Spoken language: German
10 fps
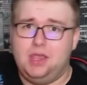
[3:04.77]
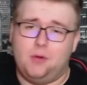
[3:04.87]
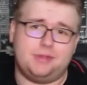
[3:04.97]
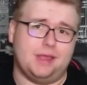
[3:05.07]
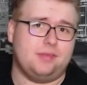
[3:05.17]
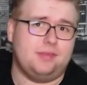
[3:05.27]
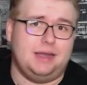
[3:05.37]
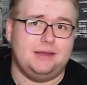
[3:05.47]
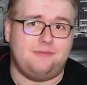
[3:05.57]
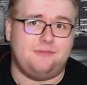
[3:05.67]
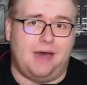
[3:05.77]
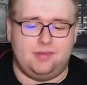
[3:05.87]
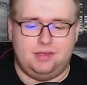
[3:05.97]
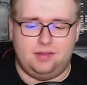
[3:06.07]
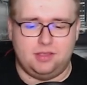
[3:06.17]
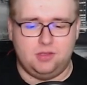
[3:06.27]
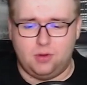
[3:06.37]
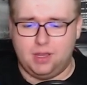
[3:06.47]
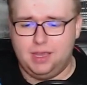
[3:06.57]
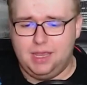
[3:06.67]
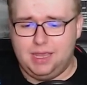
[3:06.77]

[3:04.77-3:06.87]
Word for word: Und das ist halt ein Wahnsinn, dieser Junge